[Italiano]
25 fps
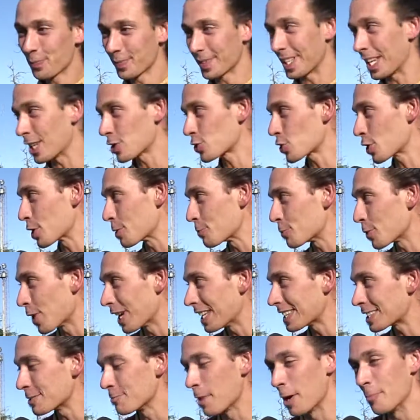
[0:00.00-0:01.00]
Gli arcieri più
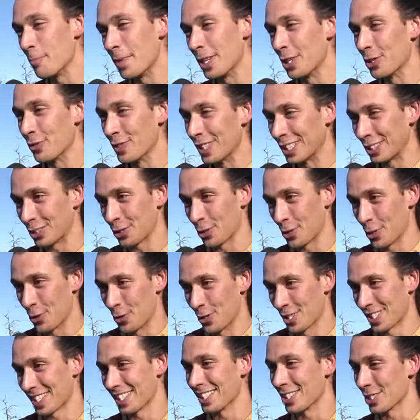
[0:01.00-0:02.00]
alti ma meno
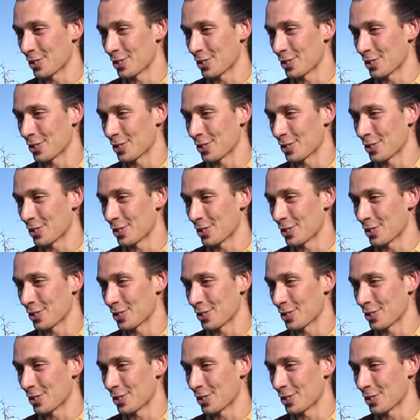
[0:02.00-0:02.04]
vittoriosi